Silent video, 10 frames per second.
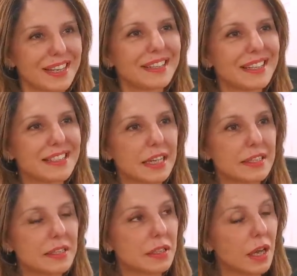c'est un
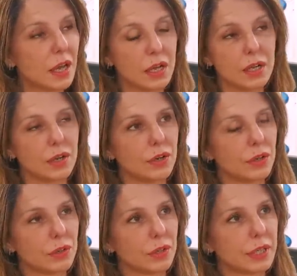exercice
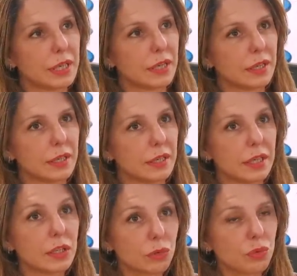euh, qui, est,
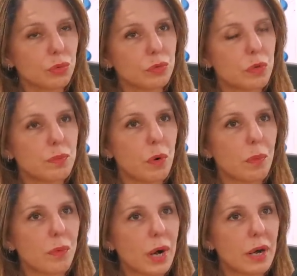qui, est tout nouveau
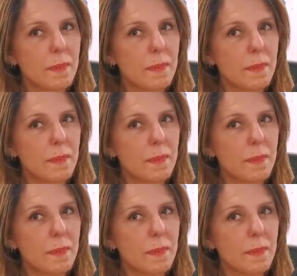pour moi.